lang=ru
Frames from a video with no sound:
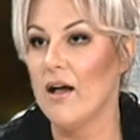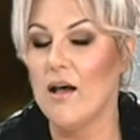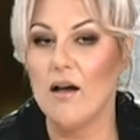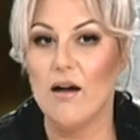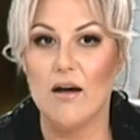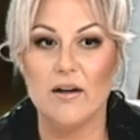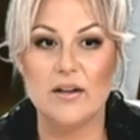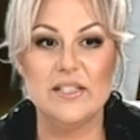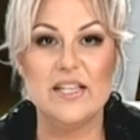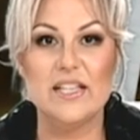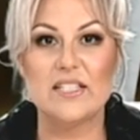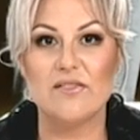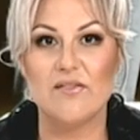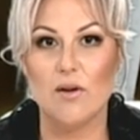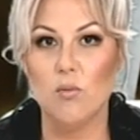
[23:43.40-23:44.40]
э,
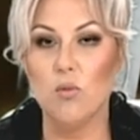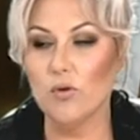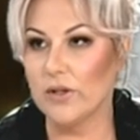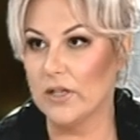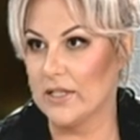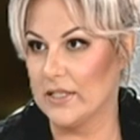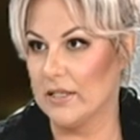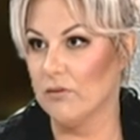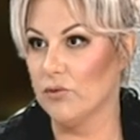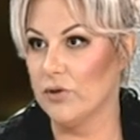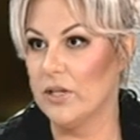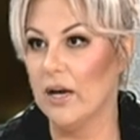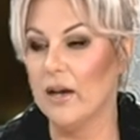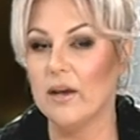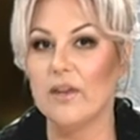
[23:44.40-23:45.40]
действие ботокса, вот,
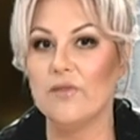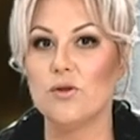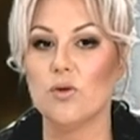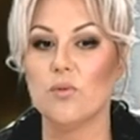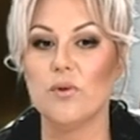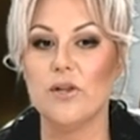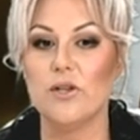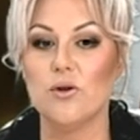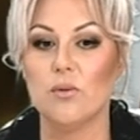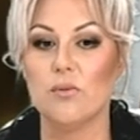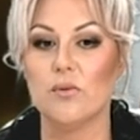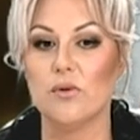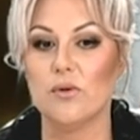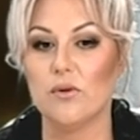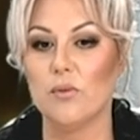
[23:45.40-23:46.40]
да, и все, мы
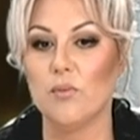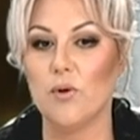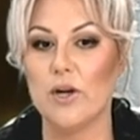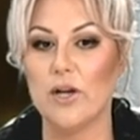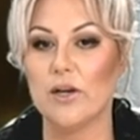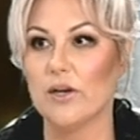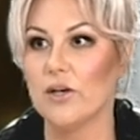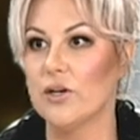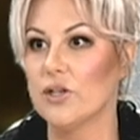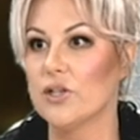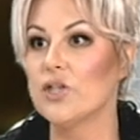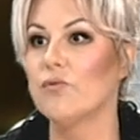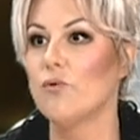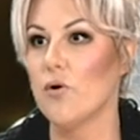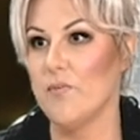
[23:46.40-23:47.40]
идем э, более к
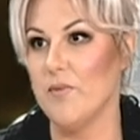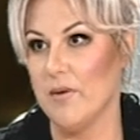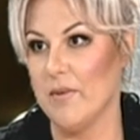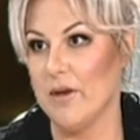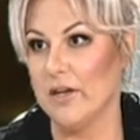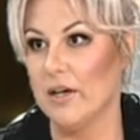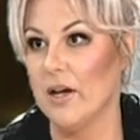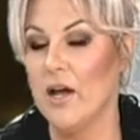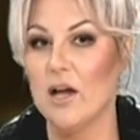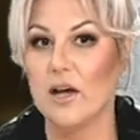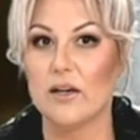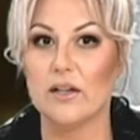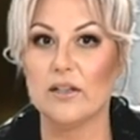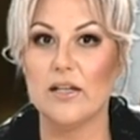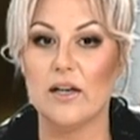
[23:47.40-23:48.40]
живой мимике.
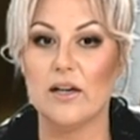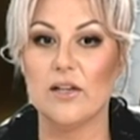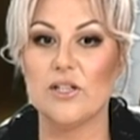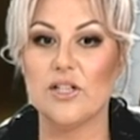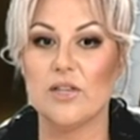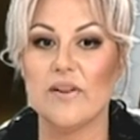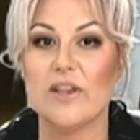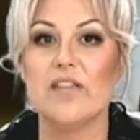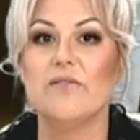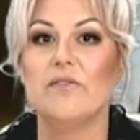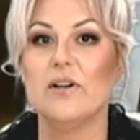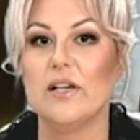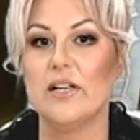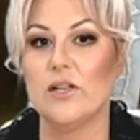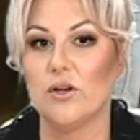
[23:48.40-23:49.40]
Когда человек не
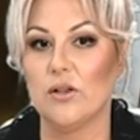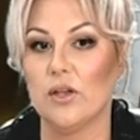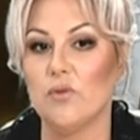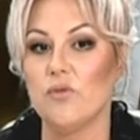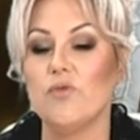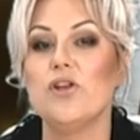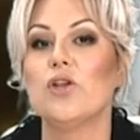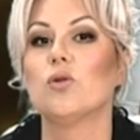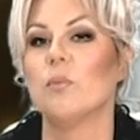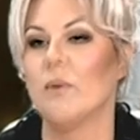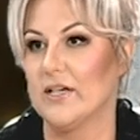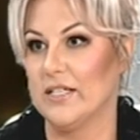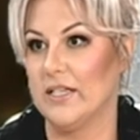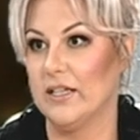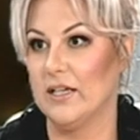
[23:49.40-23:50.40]
выглядит, когда у него нет
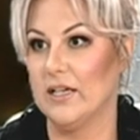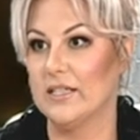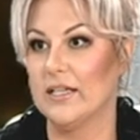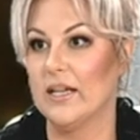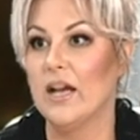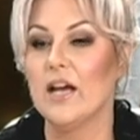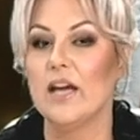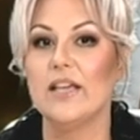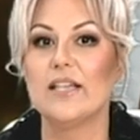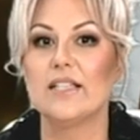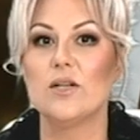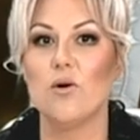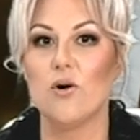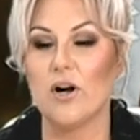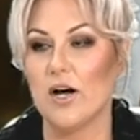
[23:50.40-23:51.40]
маски на лице, есть
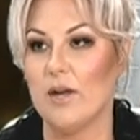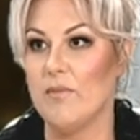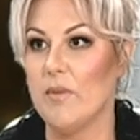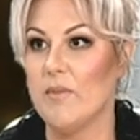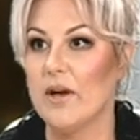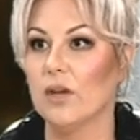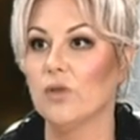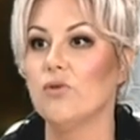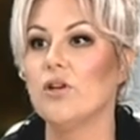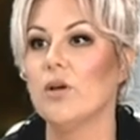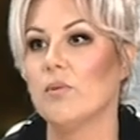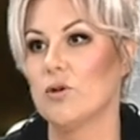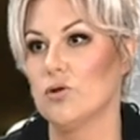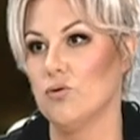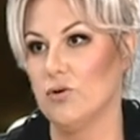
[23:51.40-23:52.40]
легкая мимика, но не
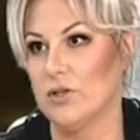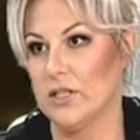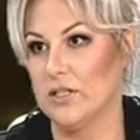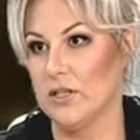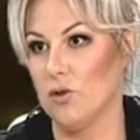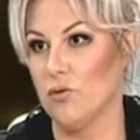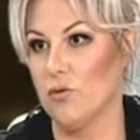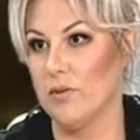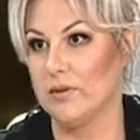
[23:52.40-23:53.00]
образуются заломы.